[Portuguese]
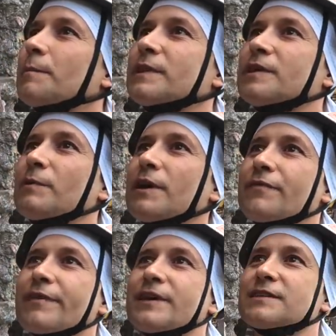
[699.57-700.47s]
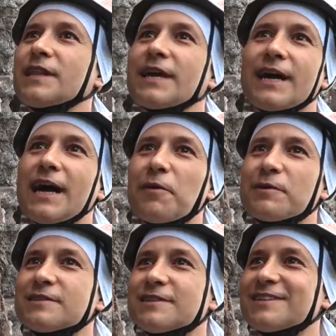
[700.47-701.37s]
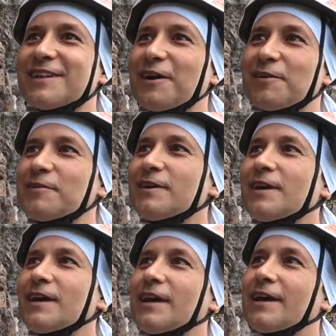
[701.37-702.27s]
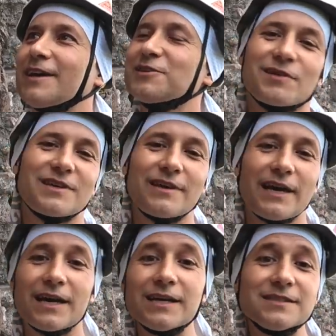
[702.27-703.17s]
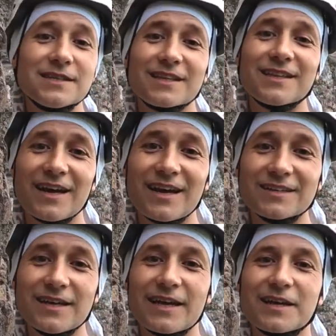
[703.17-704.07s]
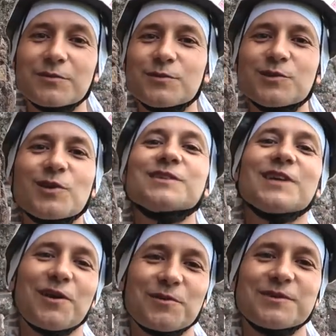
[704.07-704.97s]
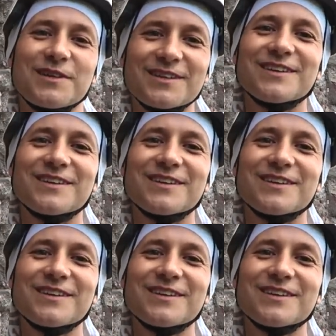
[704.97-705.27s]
Para ter uma referência legal assim e tal, é, isso aqui é antes ainda da, da era dos dinossauros, né?